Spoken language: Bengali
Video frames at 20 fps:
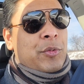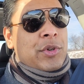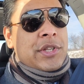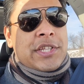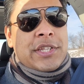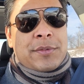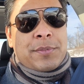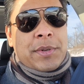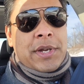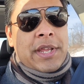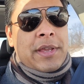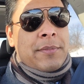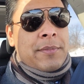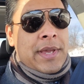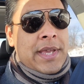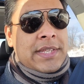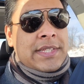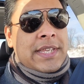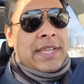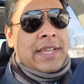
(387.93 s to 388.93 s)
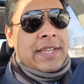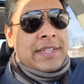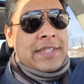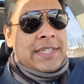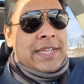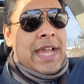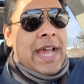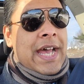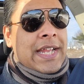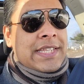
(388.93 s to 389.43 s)
উইচ ইজ প্রিটি অ্যামেজিং
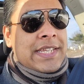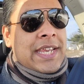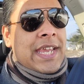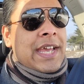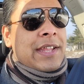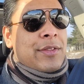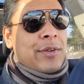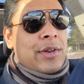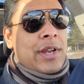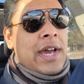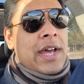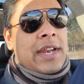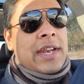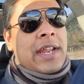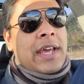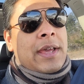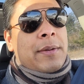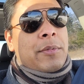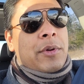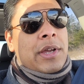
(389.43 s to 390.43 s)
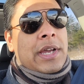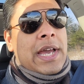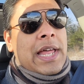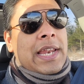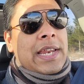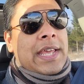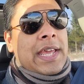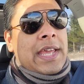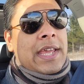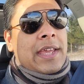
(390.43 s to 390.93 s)
যে আজকে এত ঠান্ডা এবং
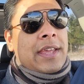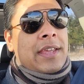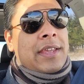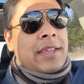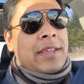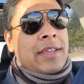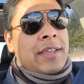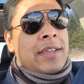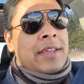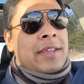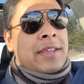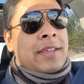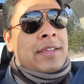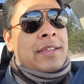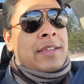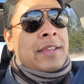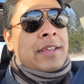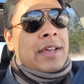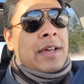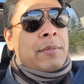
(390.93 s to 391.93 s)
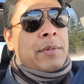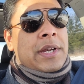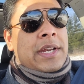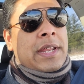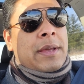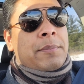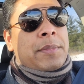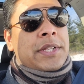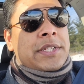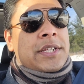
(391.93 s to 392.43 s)
কালকেই আবার
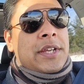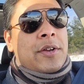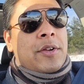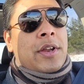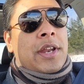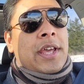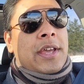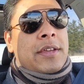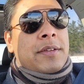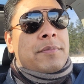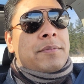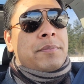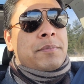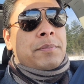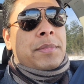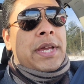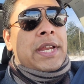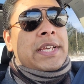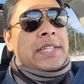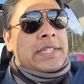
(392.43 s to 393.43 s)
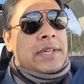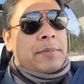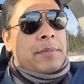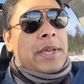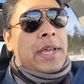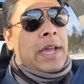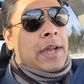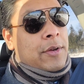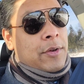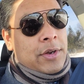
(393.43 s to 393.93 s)
টেম্পারেচার অনেক বেড়ে যাবে
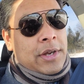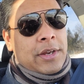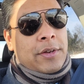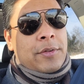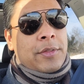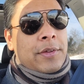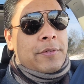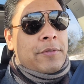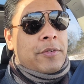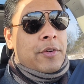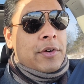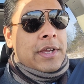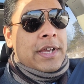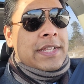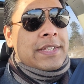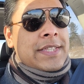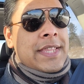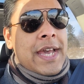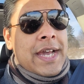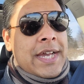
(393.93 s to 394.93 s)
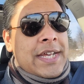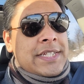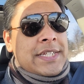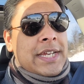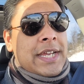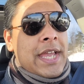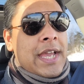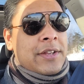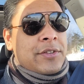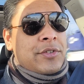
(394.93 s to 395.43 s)
অ্যাকর্ডিং টু দ্য ফোরকাস্ট দেখা
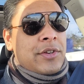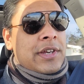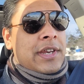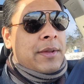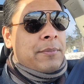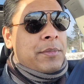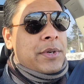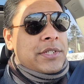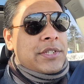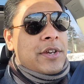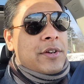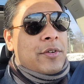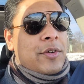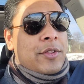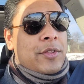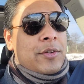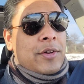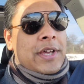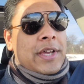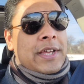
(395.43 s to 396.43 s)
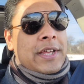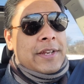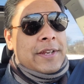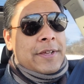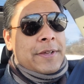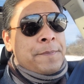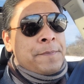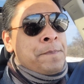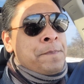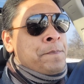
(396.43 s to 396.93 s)
যাক অ্যাকচুয়াল টেম্পারেচার কত হয়
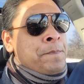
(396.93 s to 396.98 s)
কালকে